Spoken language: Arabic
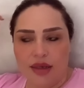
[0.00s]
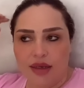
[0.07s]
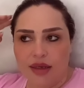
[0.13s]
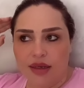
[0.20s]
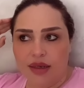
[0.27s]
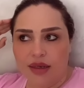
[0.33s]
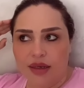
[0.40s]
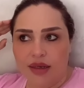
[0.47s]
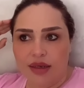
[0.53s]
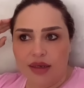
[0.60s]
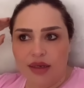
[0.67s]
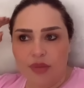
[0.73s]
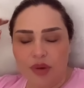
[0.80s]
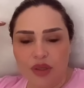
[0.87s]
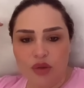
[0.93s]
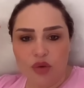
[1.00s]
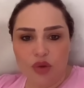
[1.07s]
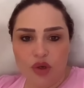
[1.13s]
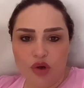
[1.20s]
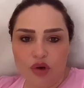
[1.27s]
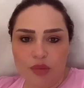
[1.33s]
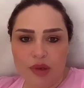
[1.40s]
آه اللي بغيت
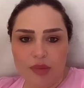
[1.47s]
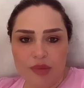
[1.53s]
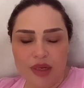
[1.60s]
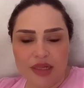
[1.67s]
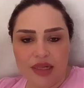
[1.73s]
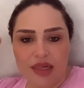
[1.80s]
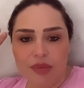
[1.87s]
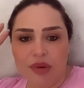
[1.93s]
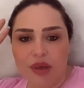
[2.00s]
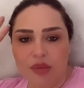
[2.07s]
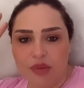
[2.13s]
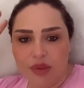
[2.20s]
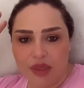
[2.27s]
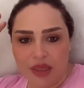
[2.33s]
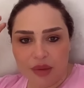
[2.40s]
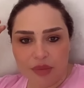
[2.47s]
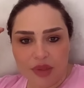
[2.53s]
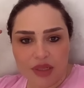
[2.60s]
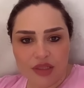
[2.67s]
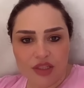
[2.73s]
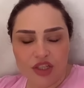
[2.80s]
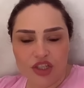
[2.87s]
نقول لكم البنات اللي بغاو
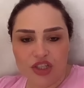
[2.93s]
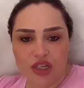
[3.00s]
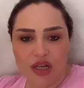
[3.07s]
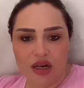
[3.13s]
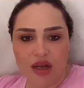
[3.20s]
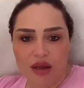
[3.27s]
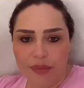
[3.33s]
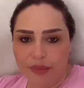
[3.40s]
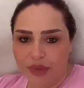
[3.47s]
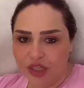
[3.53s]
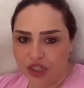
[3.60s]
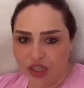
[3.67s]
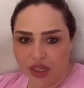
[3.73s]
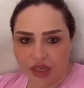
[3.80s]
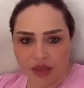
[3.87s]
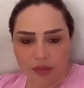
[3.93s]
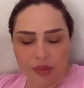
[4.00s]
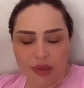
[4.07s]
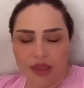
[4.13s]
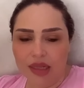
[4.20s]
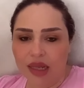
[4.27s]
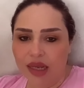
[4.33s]
يبدا التجاره ماشي عيب
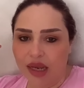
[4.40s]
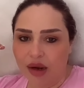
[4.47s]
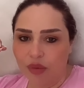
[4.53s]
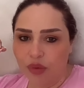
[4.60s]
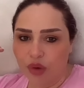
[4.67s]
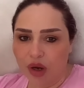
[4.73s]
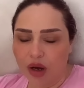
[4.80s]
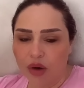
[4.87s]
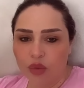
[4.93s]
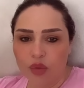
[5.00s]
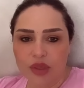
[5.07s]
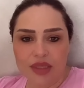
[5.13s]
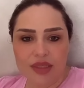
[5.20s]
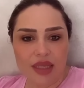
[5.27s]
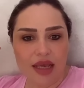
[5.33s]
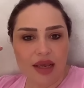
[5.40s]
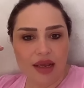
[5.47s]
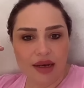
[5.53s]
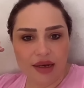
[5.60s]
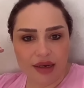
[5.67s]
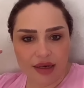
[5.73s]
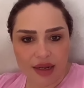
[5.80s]
الله يعاونها
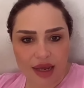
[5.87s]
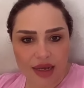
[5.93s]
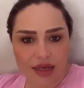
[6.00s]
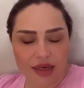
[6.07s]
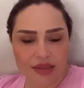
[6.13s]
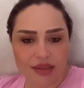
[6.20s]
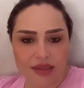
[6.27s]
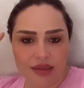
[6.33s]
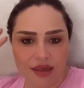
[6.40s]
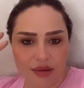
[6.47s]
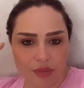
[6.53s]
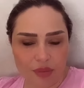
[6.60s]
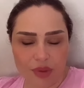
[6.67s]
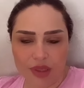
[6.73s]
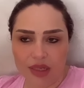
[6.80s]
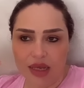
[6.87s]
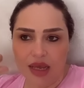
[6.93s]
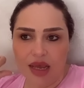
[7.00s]
ويسهل عليها يا سيدي ربي